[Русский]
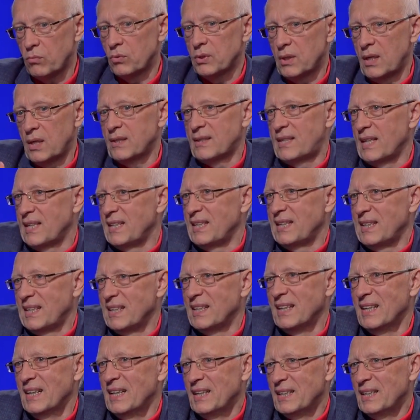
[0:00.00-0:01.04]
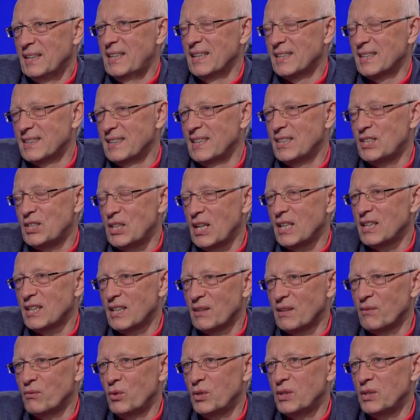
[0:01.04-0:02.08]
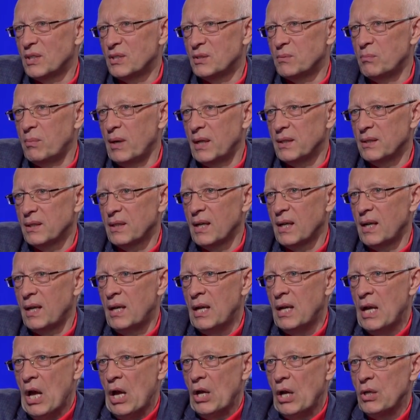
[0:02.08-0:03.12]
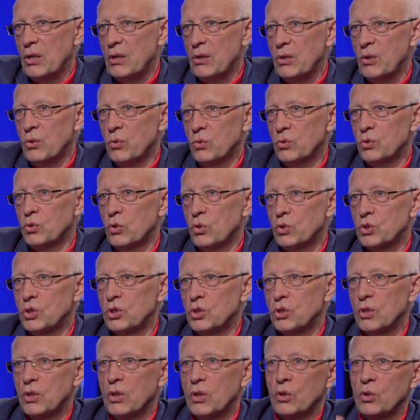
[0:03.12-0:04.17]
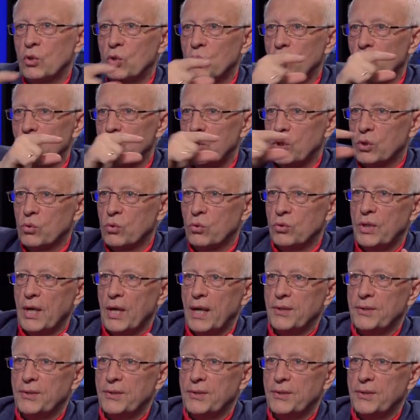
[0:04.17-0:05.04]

надо и назначать главой Нацбанка. С и он должен логику дать.